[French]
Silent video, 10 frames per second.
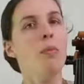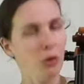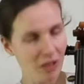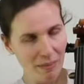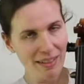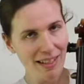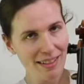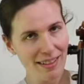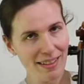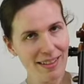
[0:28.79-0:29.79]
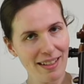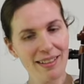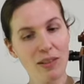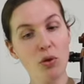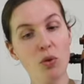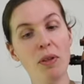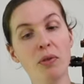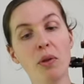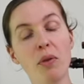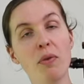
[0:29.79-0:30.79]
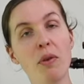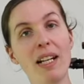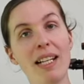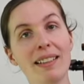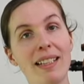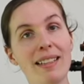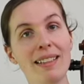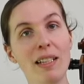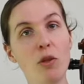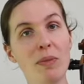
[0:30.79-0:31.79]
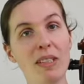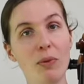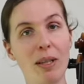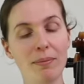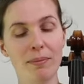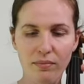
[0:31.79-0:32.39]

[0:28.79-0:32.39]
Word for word: Mon deuxième exercice, c'est de jouer en enlevant l'index et le petit doigt.